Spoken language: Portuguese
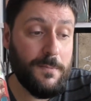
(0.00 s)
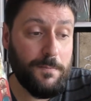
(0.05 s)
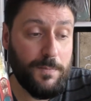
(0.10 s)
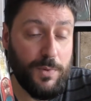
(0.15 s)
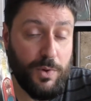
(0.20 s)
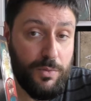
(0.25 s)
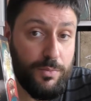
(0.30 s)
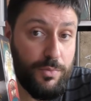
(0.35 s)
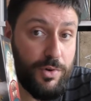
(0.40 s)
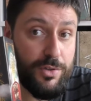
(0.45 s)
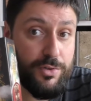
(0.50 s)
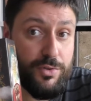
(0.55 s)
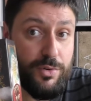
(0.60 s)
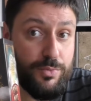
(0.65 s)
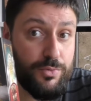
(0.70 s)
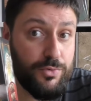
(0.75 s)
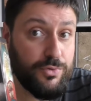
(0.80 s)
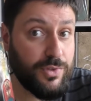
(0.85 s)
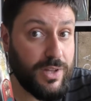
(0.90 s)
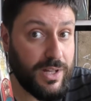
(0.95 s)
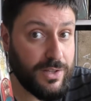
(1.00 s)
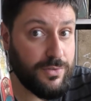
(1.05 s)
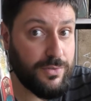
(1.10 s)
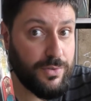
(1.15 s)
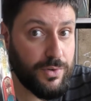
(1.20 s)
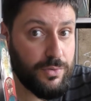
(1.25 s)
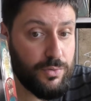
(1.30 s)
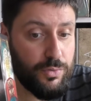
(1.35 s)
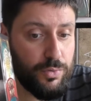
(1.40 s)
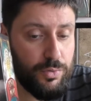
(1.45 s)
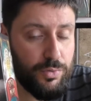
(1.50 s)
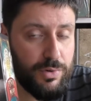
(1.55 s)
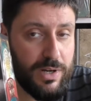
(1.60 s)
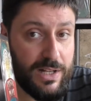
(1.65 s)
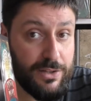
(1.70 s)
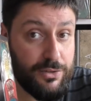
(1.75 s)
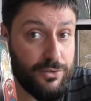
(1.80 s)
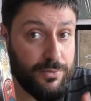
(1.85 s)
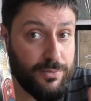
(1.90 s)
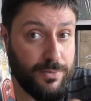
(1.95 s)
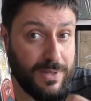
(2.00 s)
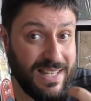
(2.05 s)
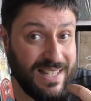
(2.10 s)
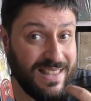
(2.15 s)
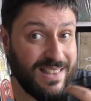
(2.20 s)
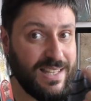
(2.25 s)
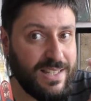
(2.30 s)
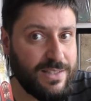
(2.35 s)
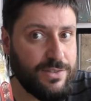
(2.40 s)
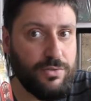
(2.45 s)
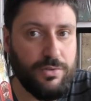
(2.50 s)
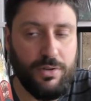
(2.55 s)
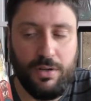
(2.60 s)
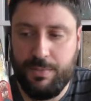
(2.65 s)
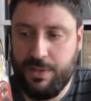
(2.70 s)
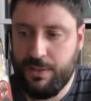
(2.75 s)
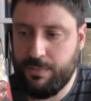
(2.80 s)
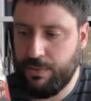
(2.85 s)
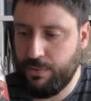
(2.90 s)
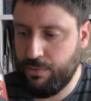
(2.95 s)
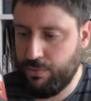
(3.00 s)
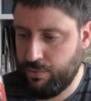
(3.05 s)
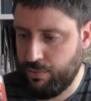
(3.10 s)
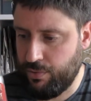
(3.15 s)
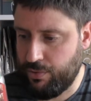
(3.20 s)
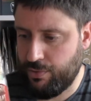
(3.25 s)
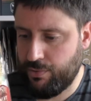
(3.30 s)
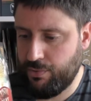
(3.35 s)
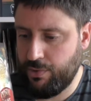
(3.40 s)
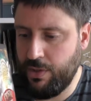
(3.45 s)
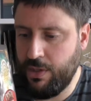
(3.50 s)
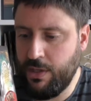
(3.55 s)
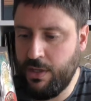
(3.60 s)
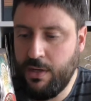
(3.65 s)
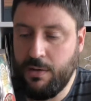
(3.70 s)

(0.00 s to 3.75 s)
pelo modo como os dados foram colocados intencionalmente pelos outros.